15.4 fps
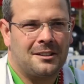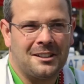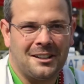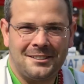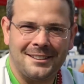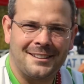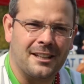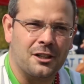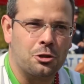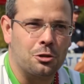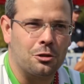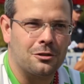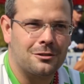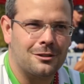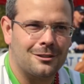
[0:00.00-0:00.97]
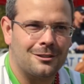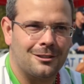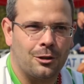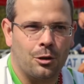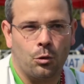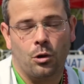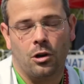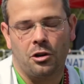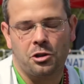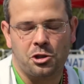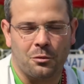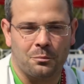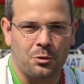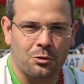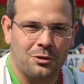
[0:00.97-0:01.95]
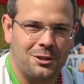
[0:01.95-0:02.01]
gratter quelque chose aux grands
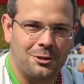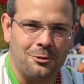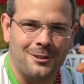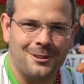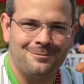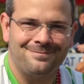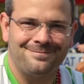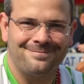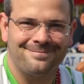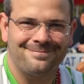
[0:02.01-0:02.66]
champions qui sont là.